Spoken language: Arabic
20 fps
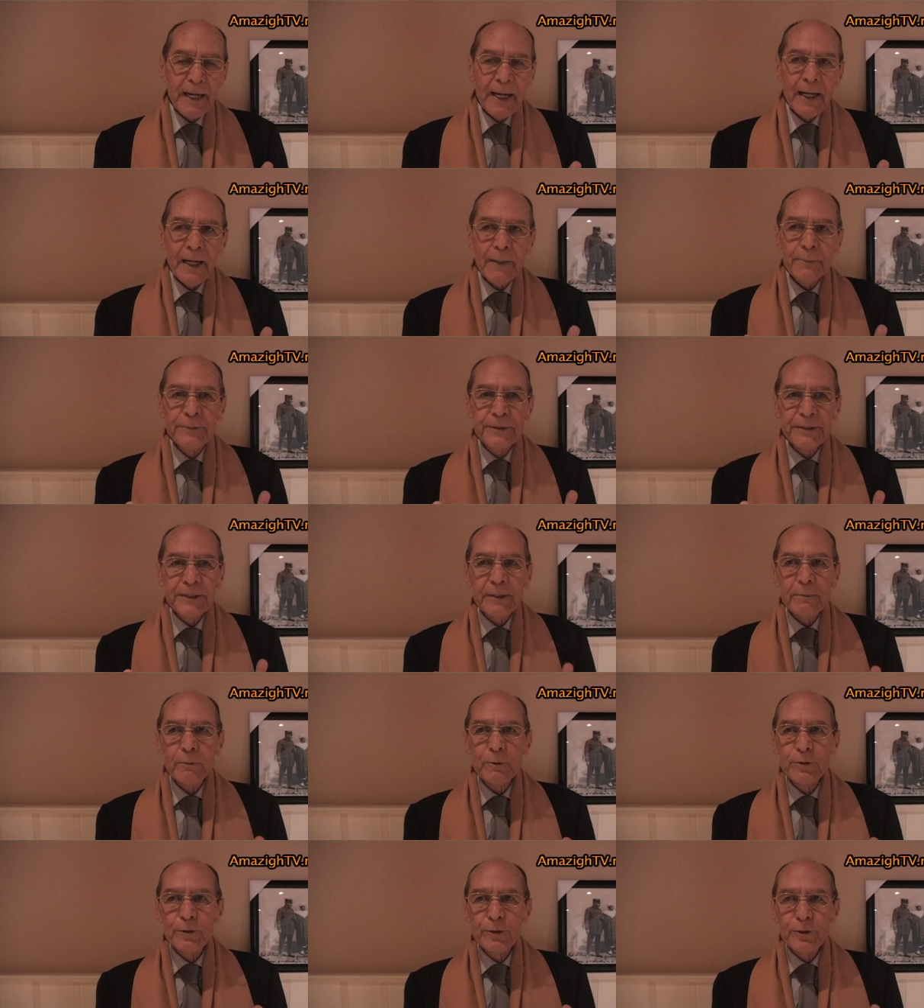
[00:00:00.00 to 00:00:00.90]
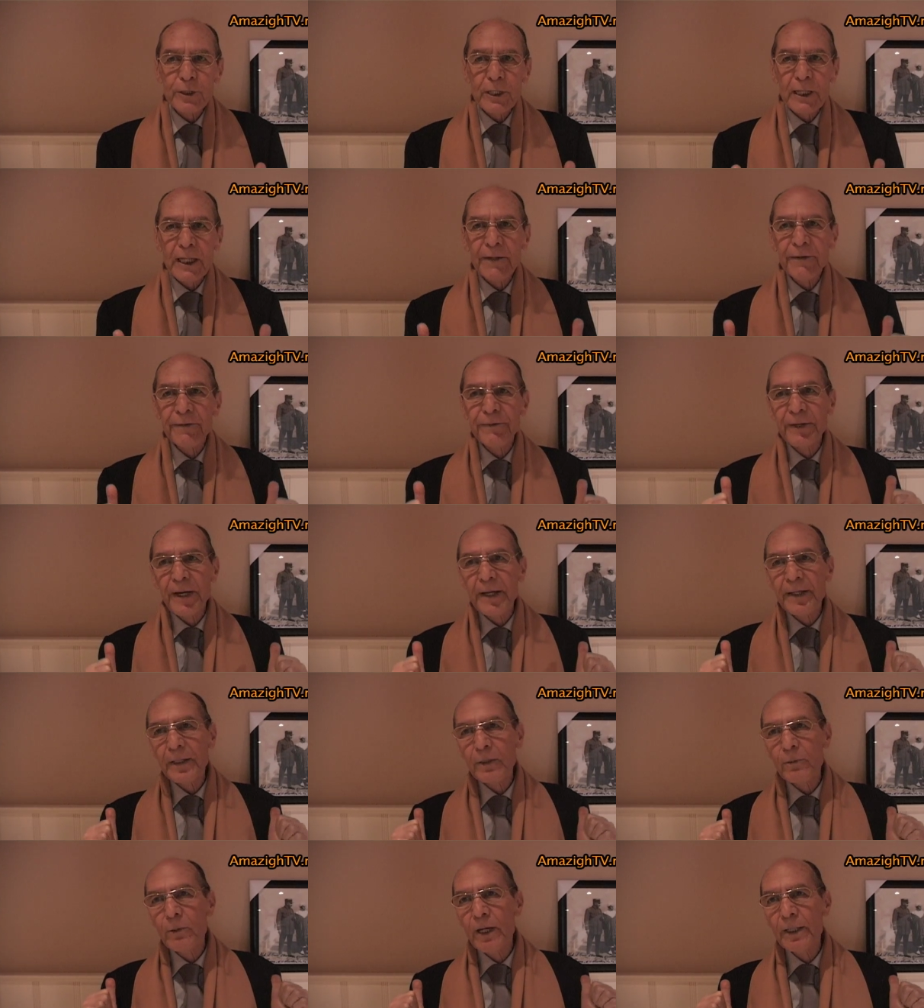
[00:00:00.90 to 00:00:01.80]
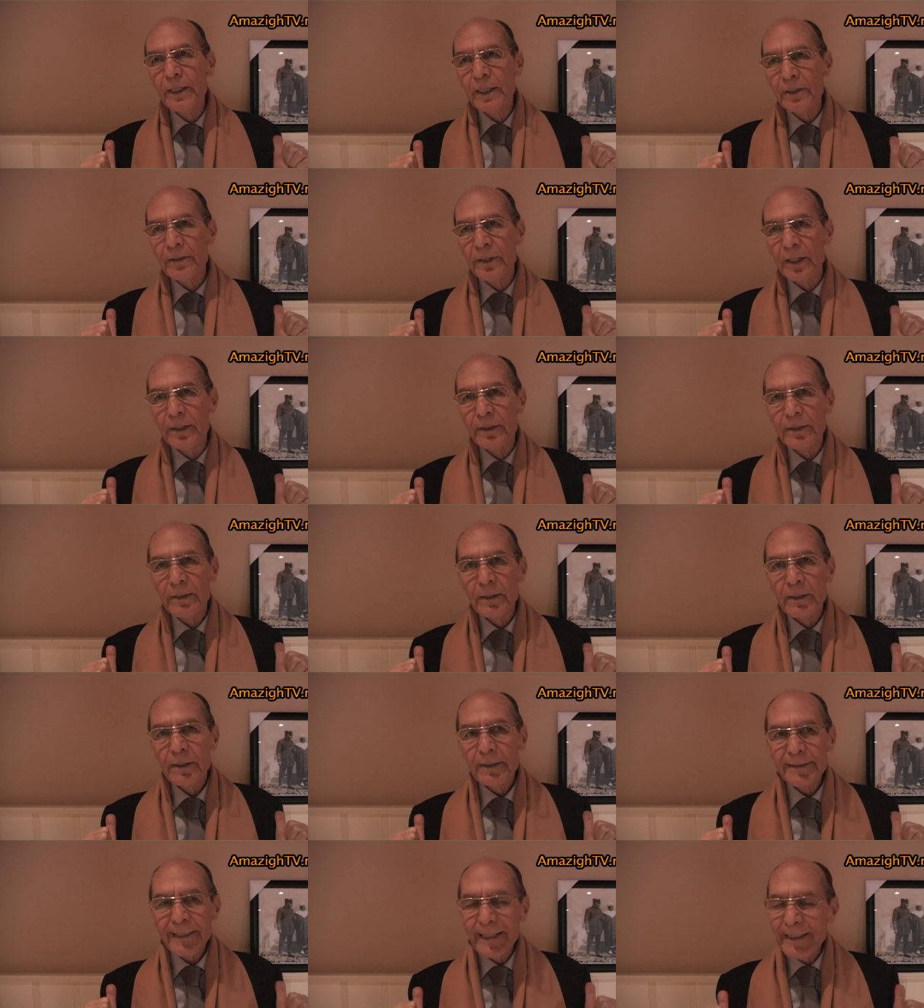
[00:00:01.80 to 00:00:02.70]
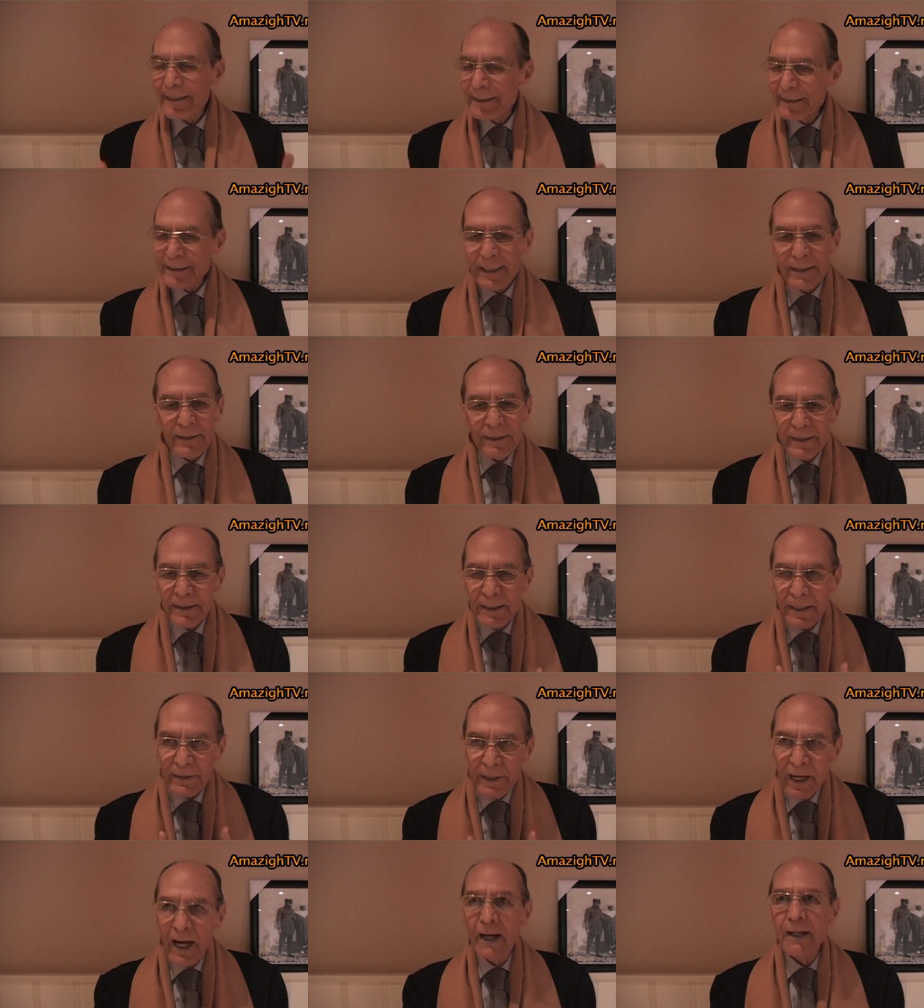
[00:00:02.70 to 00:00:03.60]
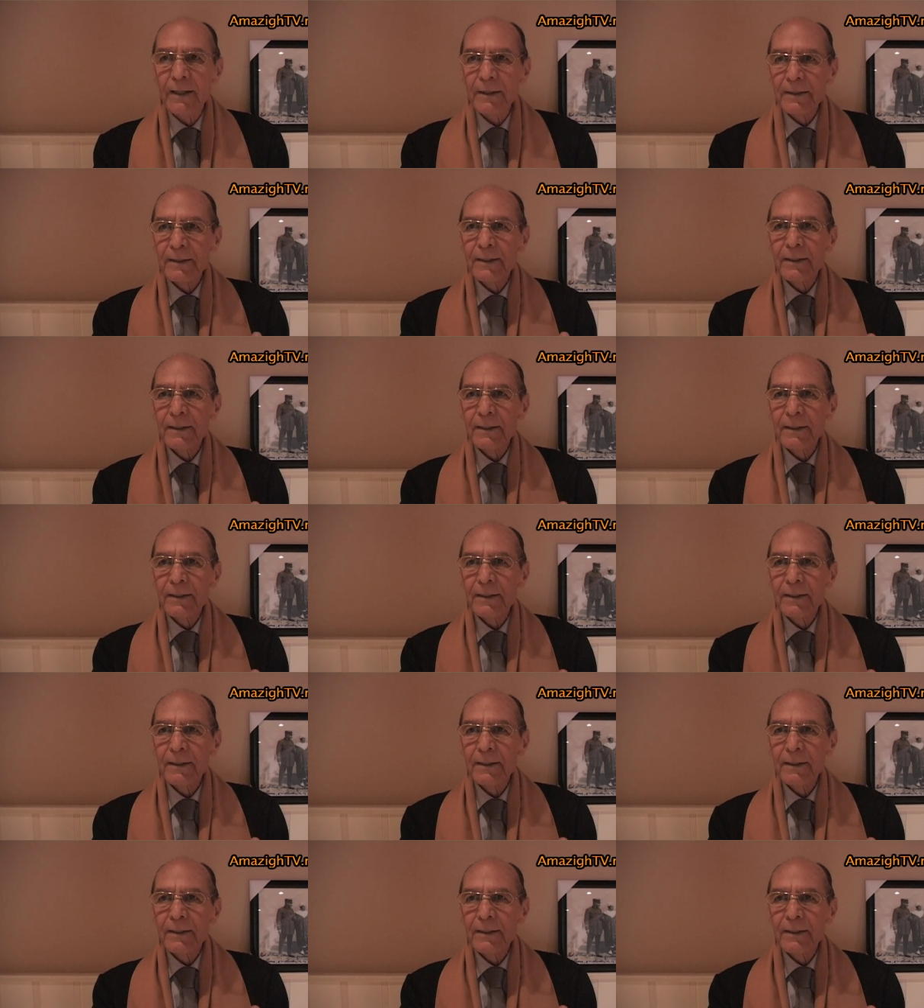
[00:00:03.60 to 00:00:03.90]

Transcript: عبد الكريم يجي شي قد التاريخ وهاني عدان التاريخ اللي عدان يعدا